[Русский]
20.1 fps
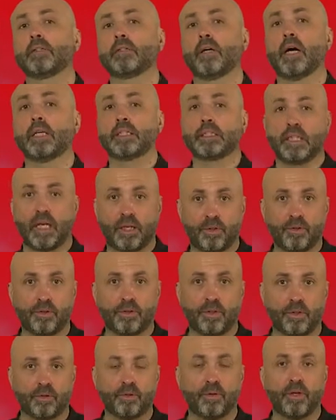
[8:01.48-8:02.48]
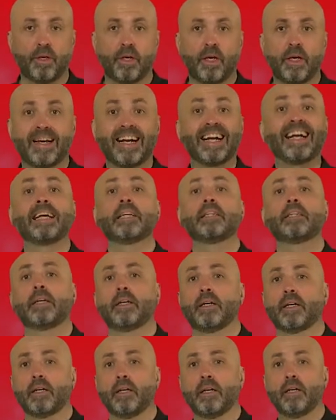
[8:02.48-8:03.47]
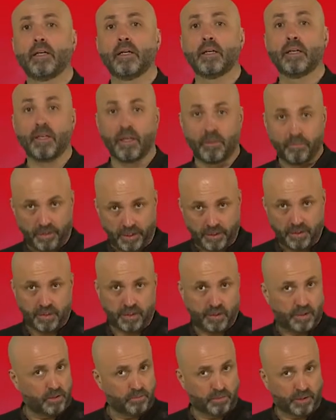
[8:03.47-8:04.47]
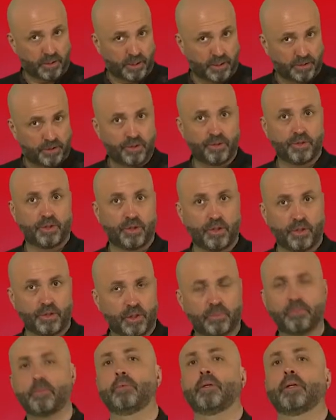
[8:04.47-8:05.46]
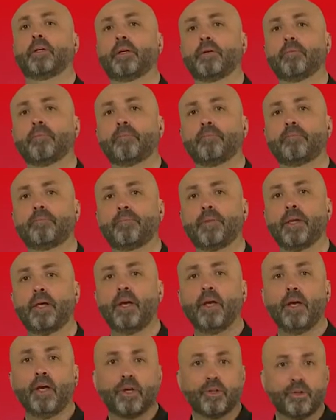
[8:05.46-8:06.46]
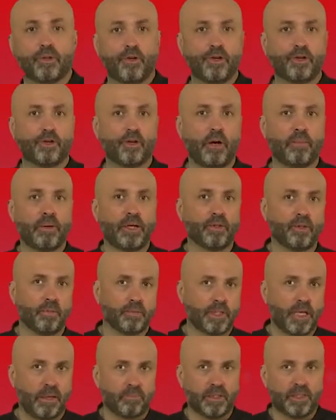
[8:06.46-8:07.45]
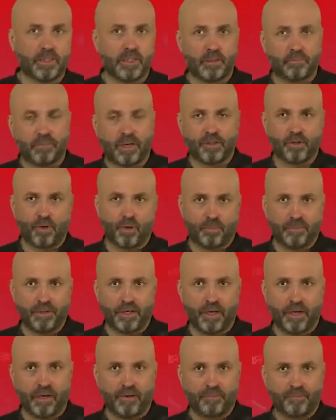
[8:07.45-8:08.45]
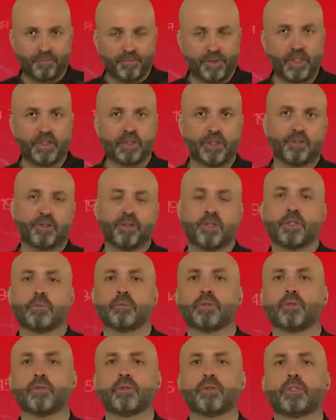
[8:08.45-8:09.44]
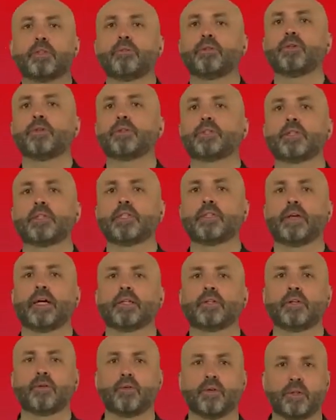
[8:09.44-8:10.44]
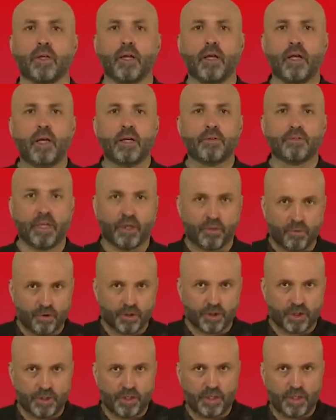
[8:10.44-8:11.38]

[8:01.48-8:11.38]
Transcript: от остальной территории ГДР – Германской Демократической Республики. Но еще об одном событии подробнее. 1799 год. В такой же